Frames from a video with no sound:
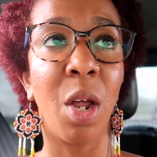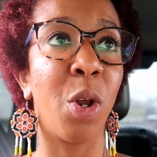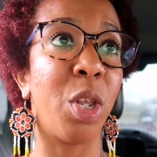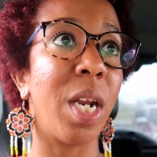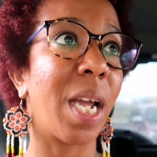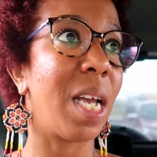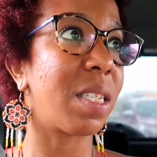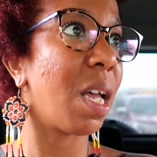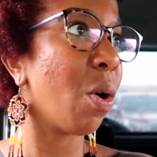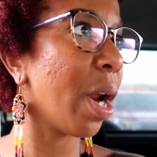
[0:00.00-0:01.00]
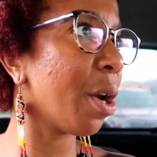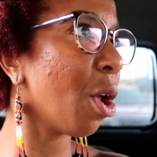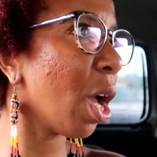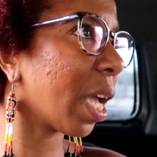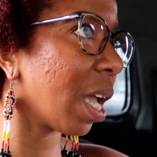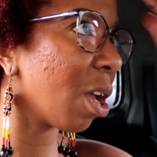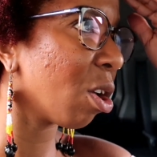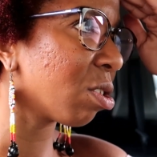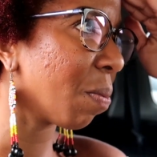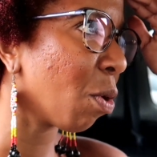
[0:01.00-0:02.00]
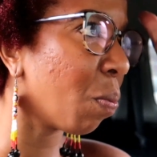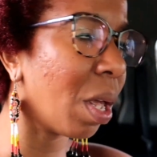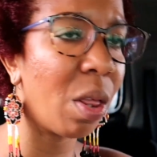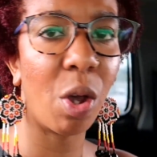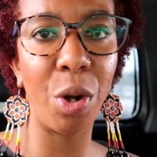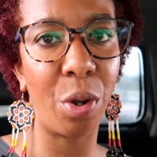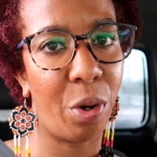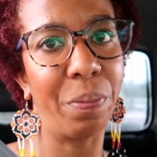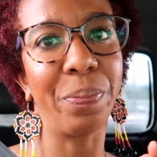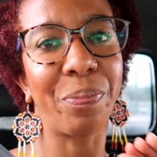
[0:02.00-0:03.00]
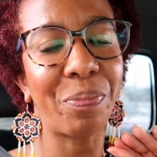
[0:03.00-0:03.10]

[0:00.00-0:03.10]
No tienes que esa hora, no, es que yo se me olvidó, no, no.